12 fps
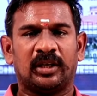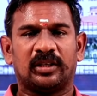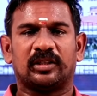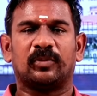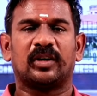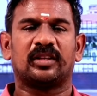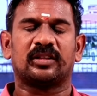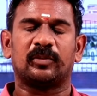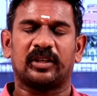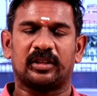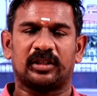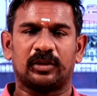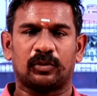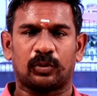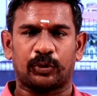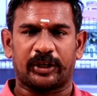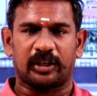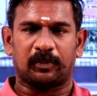இந்த மாதிரி தமிழகத்தின் ஒரு
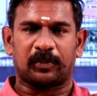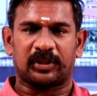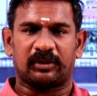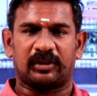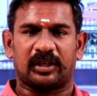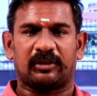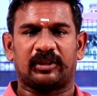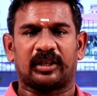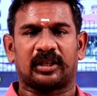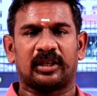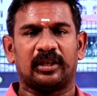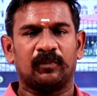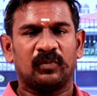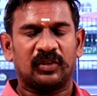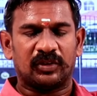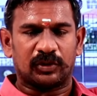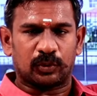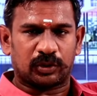உயர் பதவி அடைவதற்கு
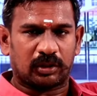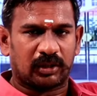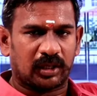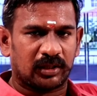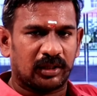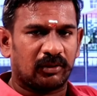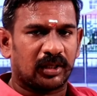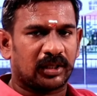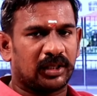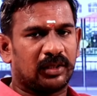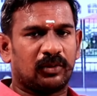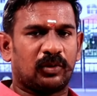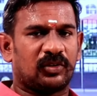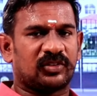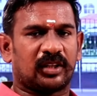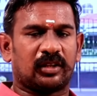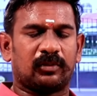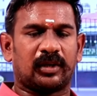இந்த உத்தரவானது அவங்களுக்கு ஒரு
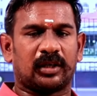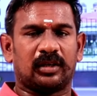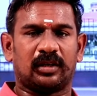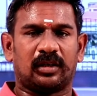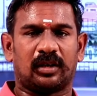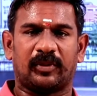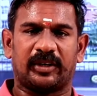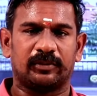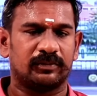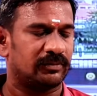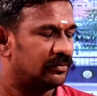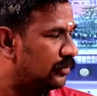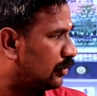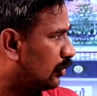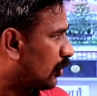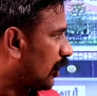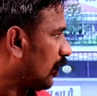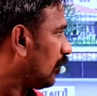சாதகமாக அமையும்
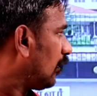ஓகே